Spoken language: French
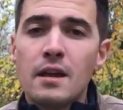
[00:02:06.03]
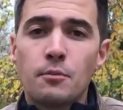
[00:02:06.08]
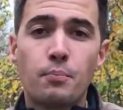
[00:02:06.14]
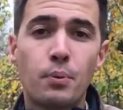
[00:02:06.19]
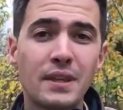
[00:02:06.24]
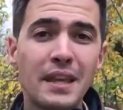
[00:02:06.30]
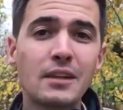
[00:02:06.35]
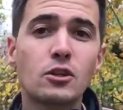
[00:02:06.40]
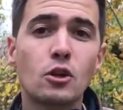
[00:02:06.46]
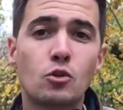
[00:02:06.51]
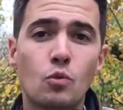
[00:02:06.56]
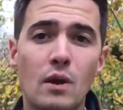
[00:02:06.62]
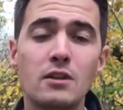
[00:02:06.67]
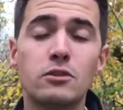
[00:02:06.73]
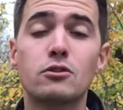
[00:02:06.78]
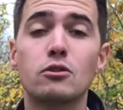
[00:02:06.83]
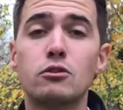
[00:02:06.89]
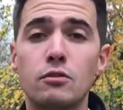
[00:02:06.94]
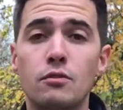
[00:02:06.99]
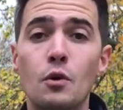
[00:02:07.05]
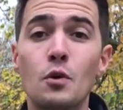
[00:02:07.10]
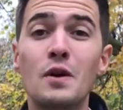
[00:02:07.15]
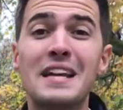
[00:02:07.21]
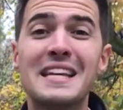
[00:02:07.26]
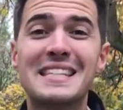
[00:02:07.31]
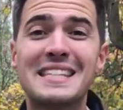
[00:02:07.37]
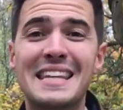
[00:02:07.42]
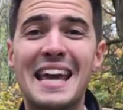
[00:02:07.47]
Peut-être que toi, ce que tu veux,
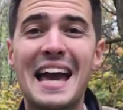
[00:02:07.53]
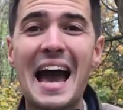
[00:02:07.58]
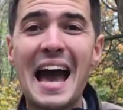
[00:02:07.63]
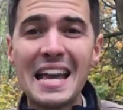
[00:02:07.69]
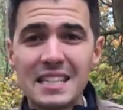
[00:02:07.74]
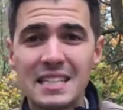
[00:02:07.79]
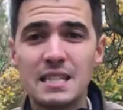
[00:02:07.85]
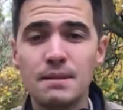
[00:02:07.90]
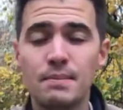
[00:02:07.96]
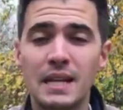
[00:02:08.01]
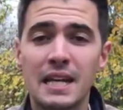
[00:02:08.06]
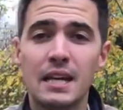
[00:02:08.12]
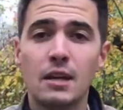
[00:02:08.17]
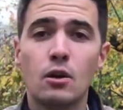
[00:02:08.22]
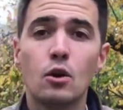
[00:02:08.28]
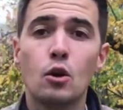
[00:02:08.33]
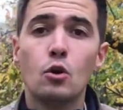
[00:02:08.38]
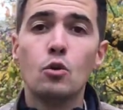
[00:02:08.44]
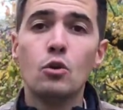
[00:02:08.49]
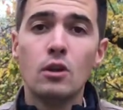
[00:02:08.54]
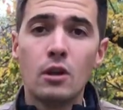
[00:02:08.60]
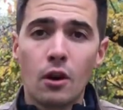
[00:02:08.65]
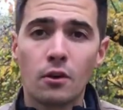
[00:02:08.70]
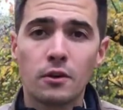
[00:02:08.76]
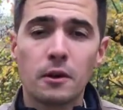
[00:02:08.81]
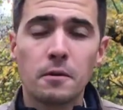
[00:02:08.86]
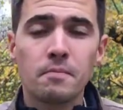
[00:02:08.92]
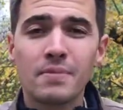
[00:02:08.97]
c'est assimiler une
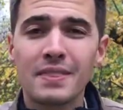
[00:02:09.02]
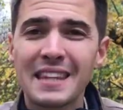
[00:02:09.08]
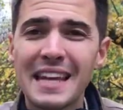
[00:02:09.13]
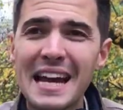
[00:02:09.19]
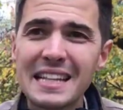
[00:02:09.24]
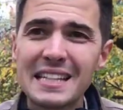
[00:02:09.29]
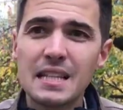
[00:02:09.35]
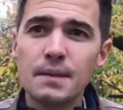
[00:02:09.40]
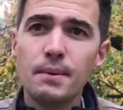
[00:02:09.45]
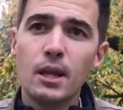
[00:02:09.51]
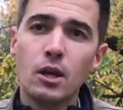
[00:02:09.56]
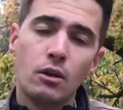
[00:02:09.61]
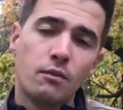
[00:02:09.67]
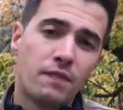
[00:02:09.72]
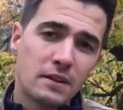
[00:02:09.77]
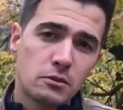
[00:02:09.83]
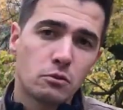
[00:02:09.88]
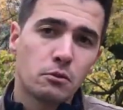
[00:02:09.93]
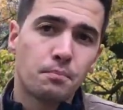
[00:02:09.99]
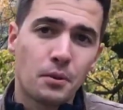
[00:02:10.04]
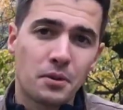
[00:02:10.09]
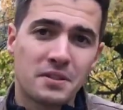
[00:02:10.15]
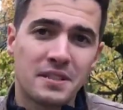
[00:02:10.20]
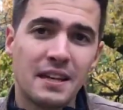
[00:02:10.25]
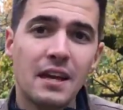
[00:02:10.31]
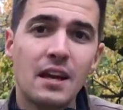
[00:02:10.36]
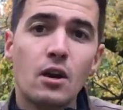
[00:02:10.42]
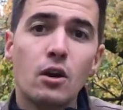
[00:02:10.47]
langue, assimiler une façon de
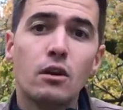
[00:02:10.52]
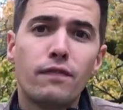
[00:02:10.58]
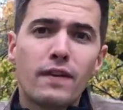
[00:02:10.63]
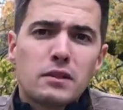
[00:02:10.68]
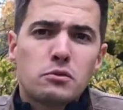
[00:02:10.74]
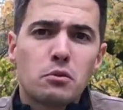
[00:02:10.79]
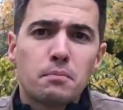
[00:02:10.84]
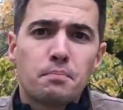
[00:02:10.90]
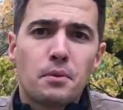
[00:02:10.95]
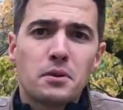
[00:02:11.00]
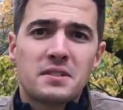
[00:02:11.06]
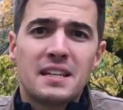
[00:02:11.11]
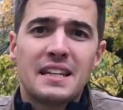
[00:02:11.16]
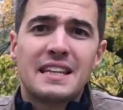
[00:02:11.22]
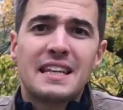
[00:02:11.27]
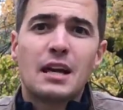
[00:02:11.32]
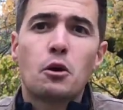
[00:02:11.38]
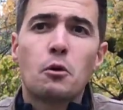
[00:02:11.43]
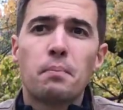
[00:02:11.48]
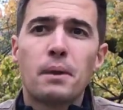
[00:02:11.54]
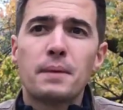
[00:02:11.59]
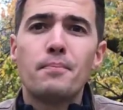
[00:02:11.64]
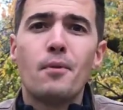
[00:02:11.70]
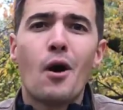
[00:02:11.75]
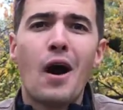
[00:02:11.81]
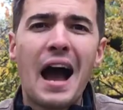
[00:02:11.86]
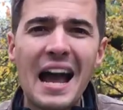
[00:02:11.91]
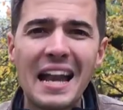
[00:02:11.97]
penser, une façon de penser qui est
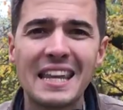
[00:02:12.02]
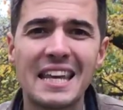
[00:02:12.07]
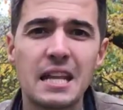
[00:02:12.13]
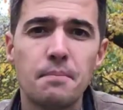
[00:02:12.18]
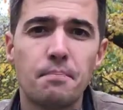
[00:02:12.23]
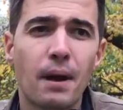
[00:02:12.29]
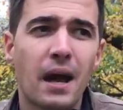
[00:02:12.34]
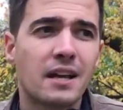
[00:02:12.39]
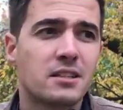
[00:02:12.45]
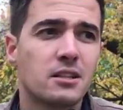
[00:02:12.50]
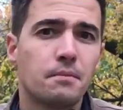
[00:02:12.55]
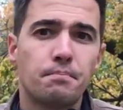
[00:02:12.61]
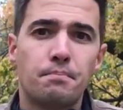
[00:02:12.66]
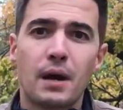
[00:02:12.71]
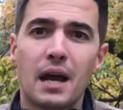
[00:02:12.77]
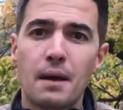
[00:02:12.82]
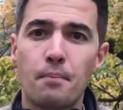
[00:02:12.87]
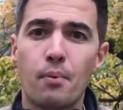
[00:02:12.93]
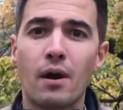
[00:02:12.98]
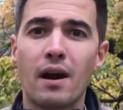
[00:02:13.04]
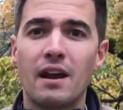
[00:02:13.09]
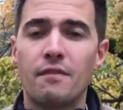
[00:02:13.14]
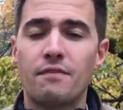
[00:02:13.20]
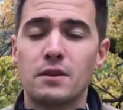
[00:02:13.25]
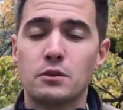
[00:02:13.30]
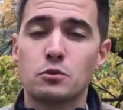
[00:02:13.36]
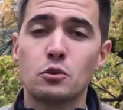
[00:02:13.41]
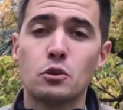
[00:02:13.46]
complètement alien par exemple par rapport à la
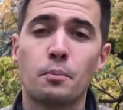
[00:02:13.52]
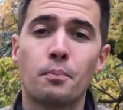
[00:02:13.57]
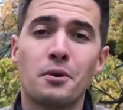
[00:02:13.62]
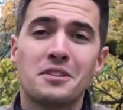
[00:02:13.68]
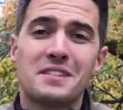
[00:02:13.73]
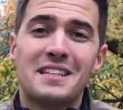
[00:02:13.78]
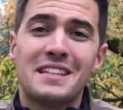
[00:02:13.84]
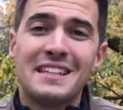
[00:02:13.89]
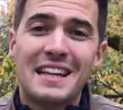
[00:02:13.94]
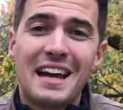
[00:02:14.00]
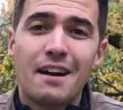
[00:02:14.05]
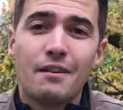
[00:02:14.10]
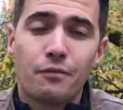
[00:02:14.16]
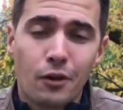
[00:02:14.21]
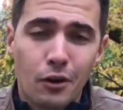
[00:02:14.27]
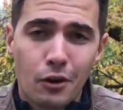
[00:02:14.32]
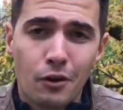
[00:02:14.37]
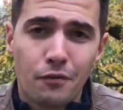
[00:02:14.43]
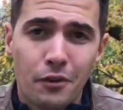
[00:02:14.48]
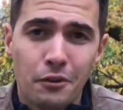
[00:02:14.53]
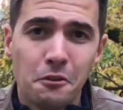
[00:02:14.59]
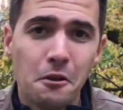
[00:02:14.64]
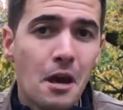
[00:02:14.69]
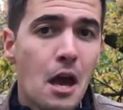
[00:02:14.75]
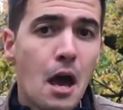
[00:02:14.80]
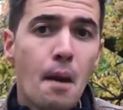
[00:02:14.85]
façon de penser d'un francophone.